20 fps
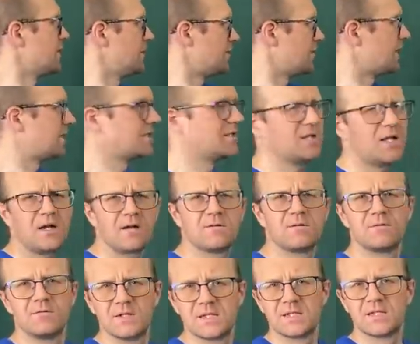либо
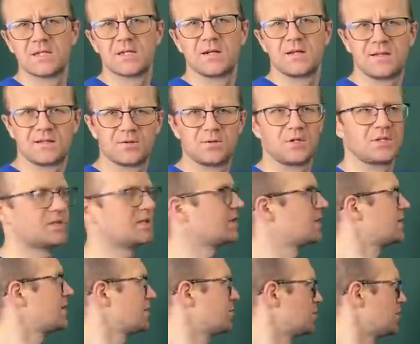одинаково выгодно халтурить, не
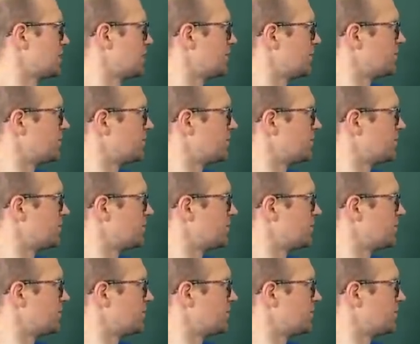халтурить,